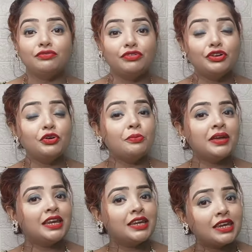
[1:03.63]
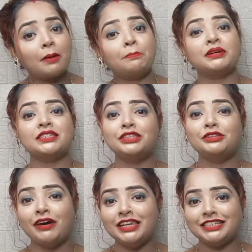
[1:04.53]
वीडियो में नापसंद
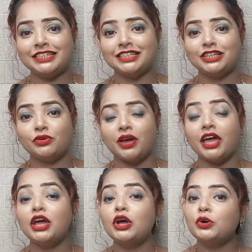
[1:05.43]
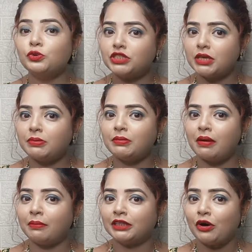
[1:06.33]
वाली चीज़ें जो है उसे भी
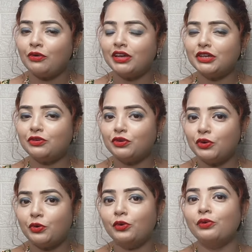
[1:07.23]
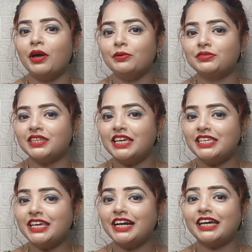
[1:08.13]
मैं बताऊंगी क्योंकि ओल्ड वाइफ्स ने
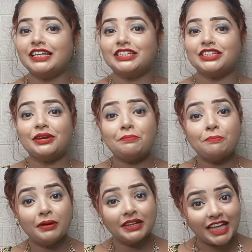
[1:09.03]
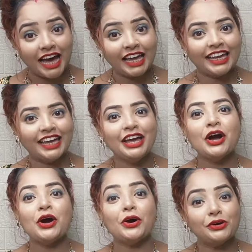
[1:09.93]
ये कनेक्शन बताए हैं
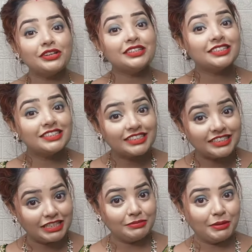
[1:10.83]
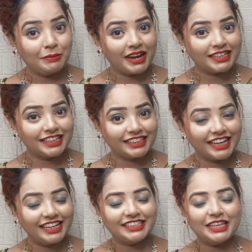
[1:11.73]
और सच भी माना जाता
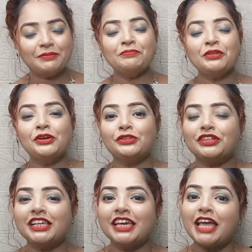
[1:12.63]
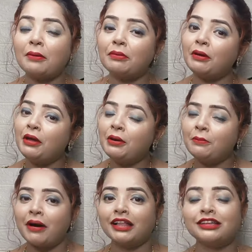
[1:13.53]
है इसे तो चलिए यहाँ पे
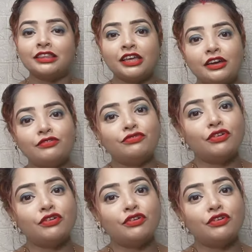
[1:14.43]
बात करते हैं